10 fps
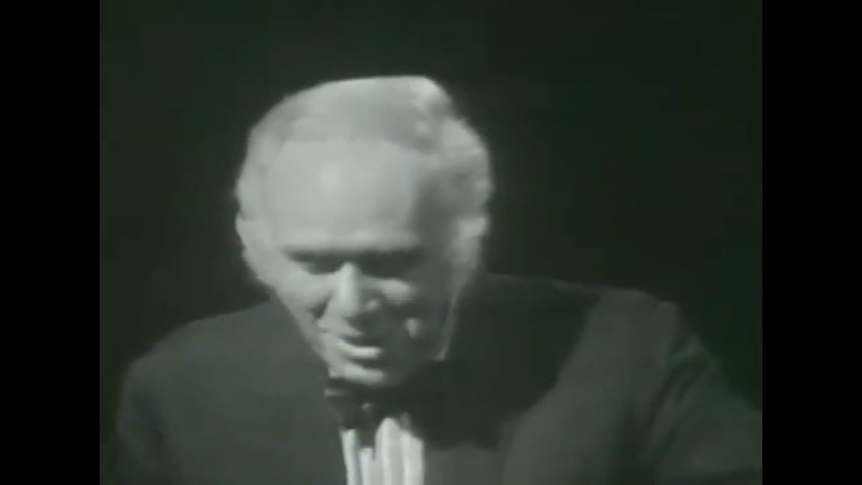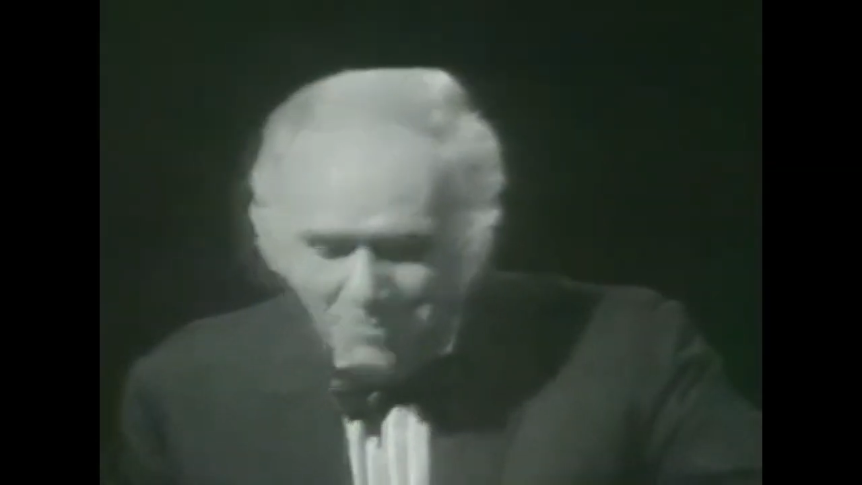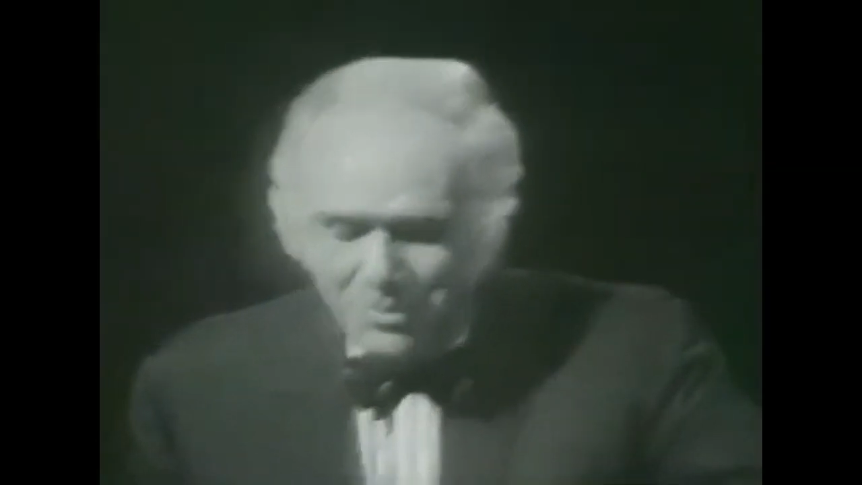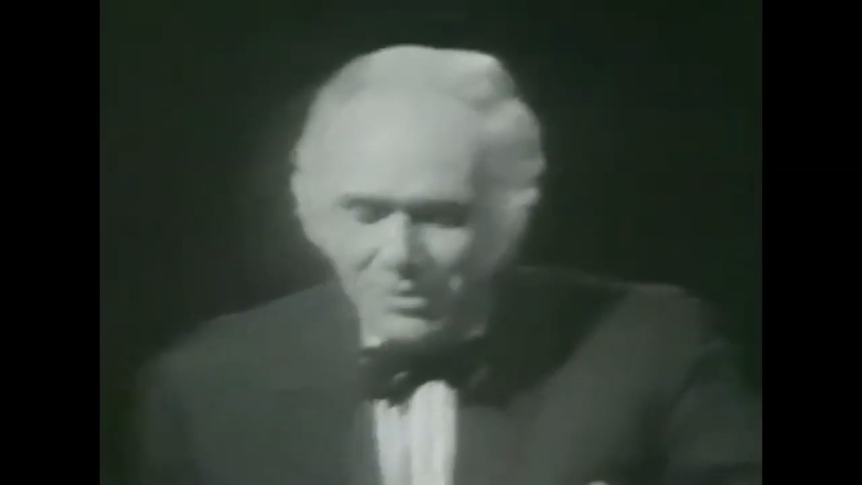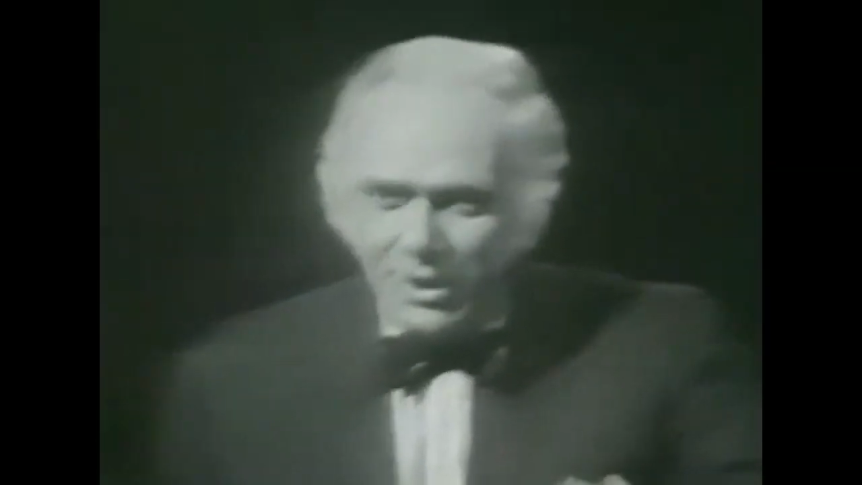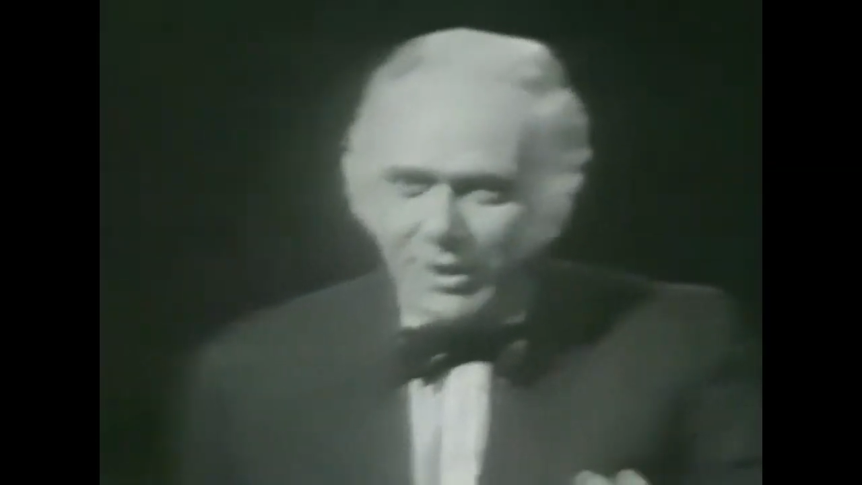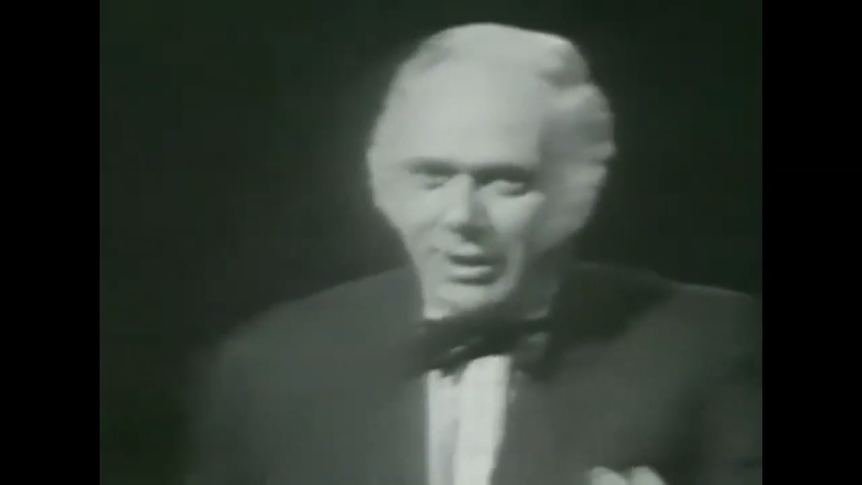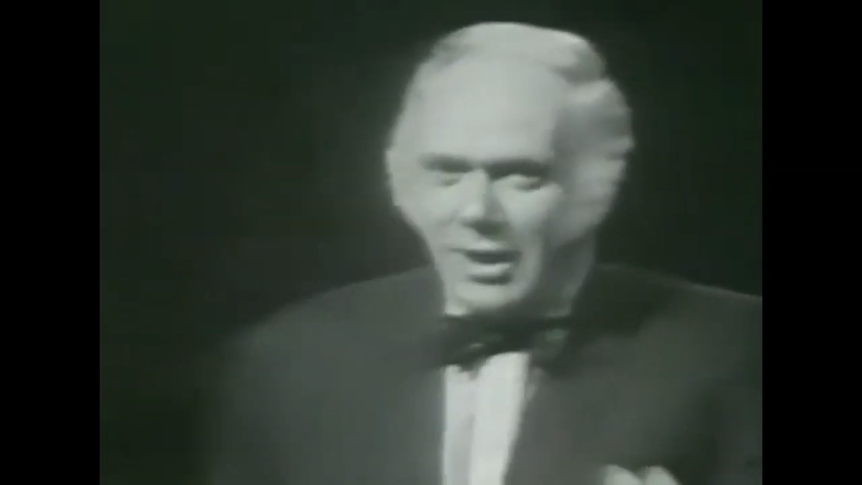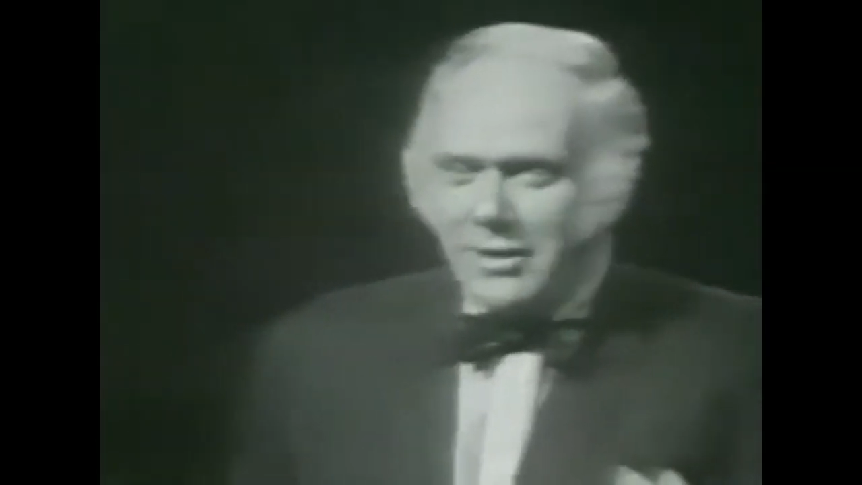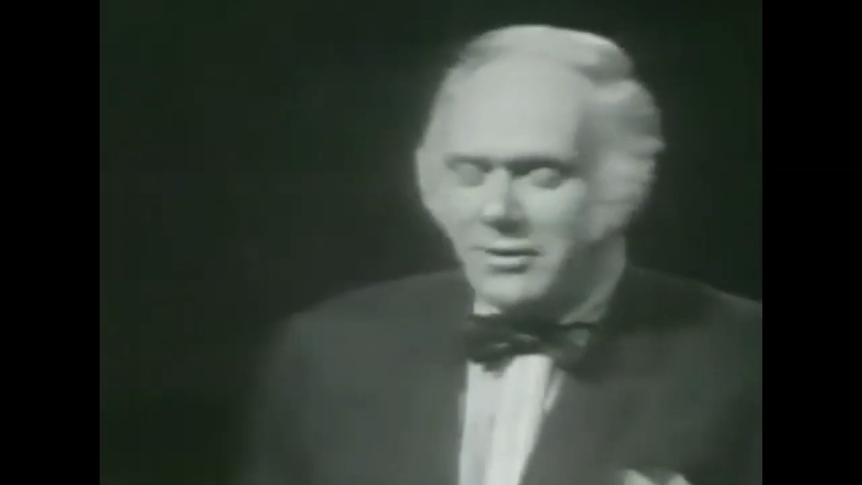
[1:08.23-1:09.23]
Veo aquí que
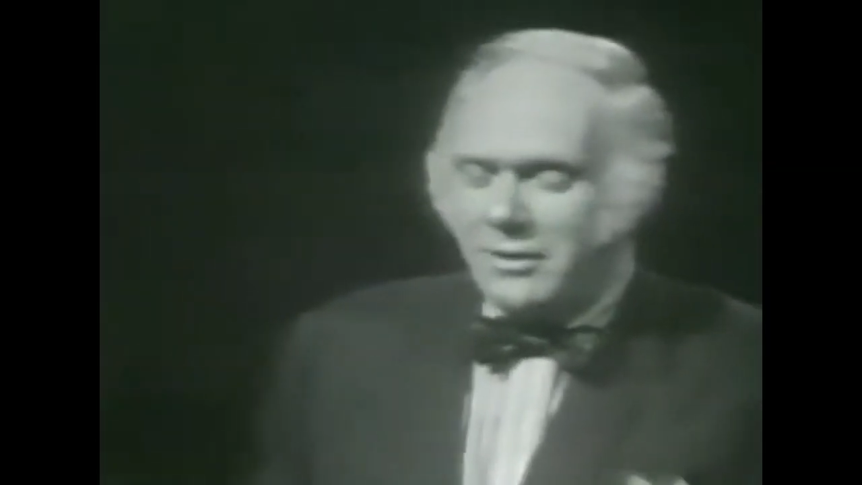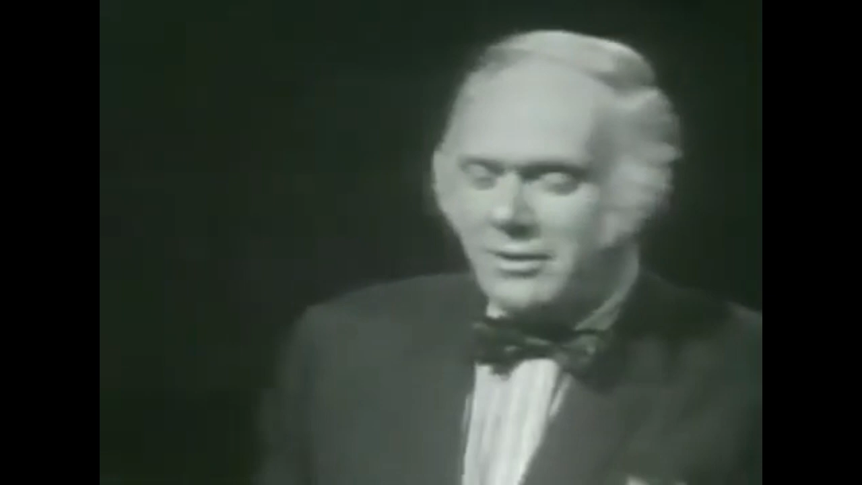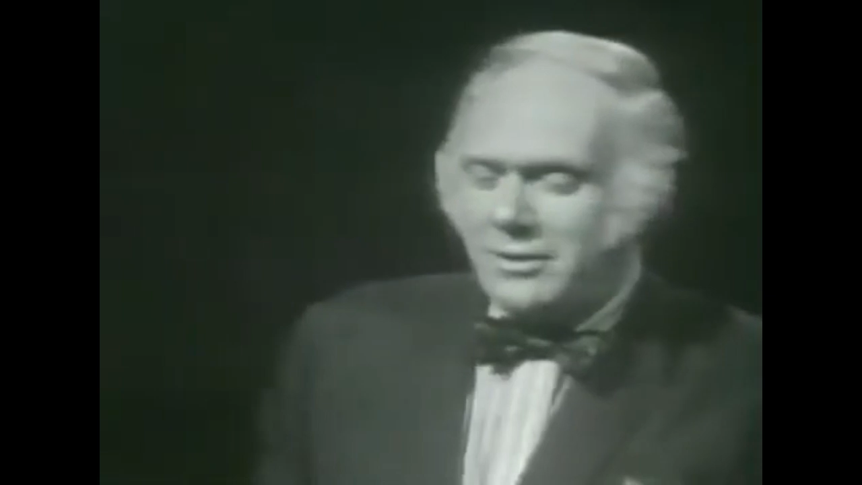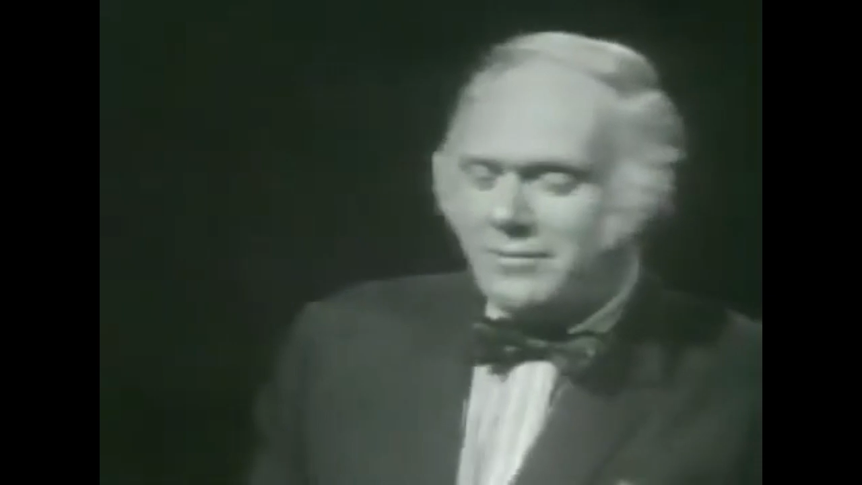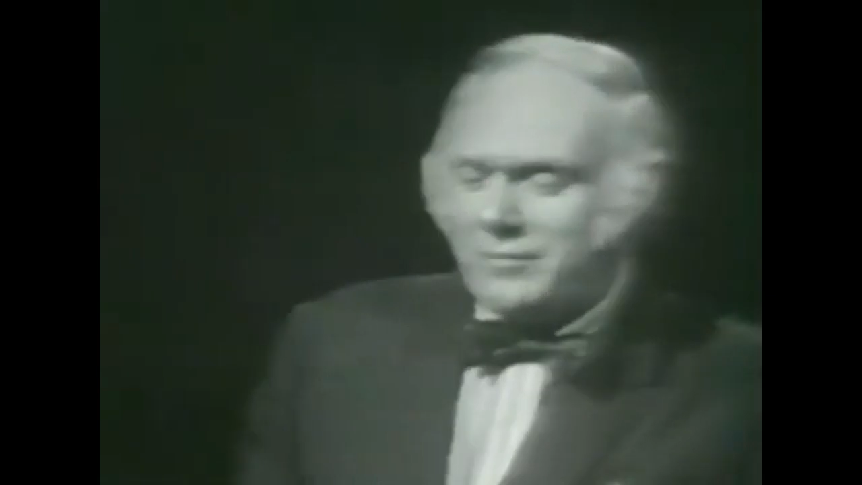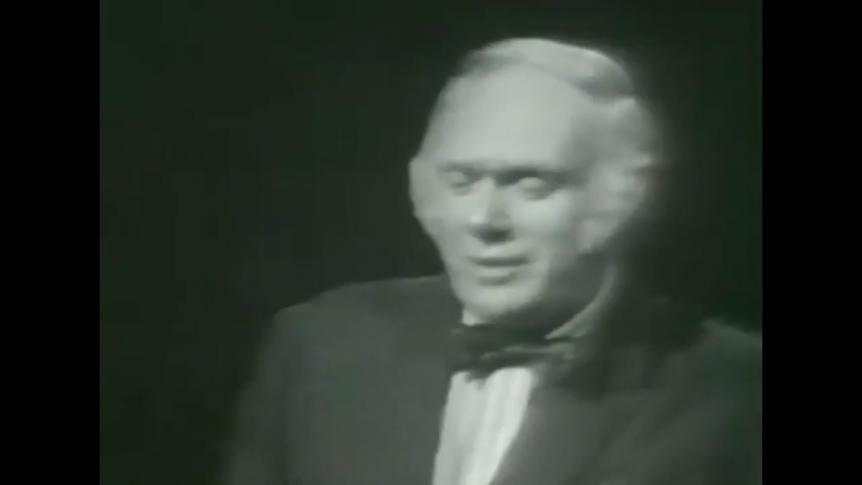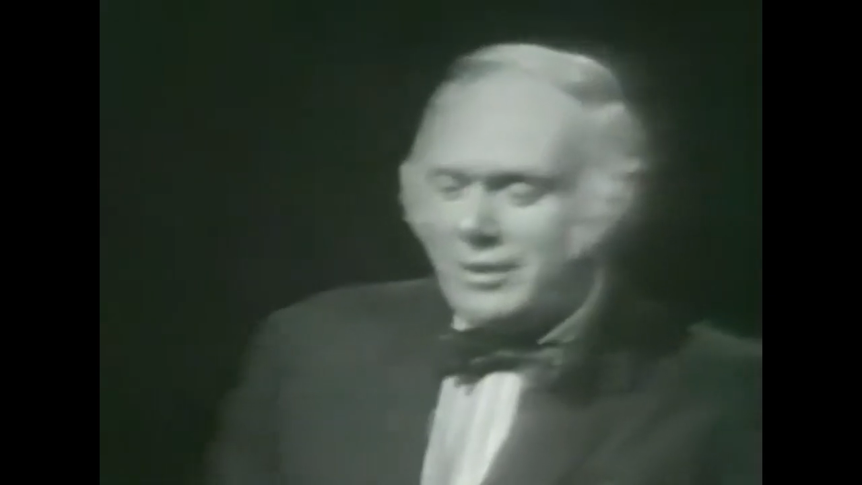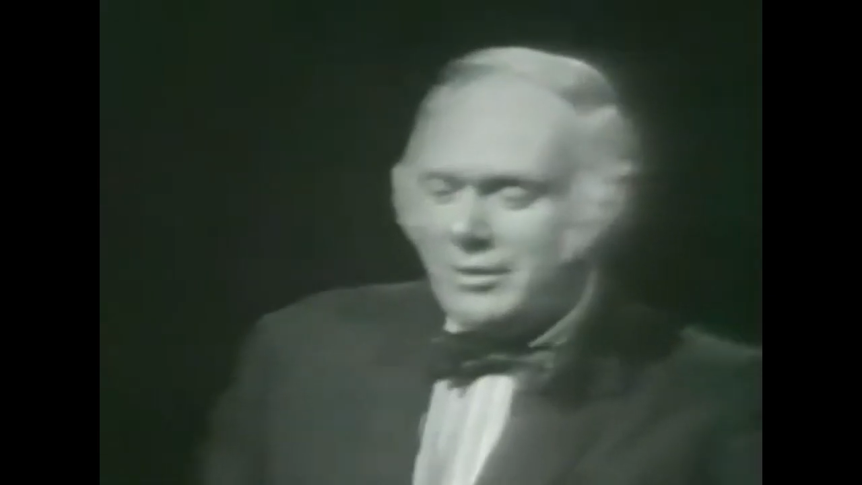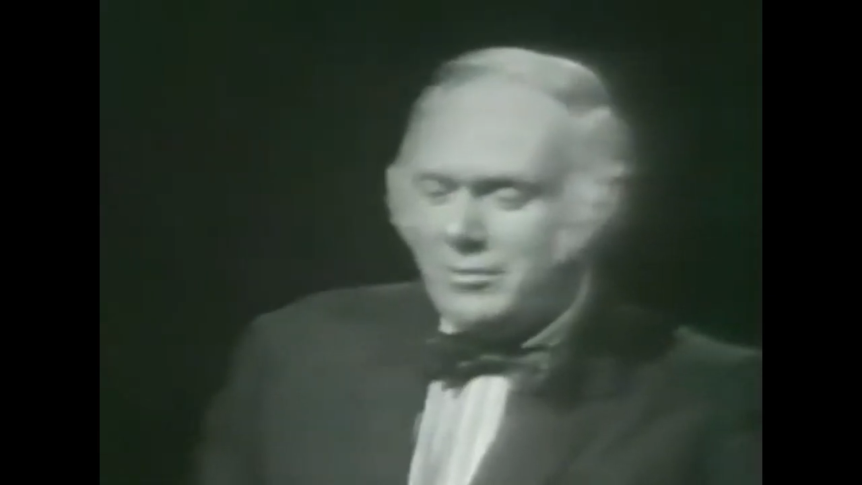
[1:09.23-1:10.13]
estás muy ilusionado con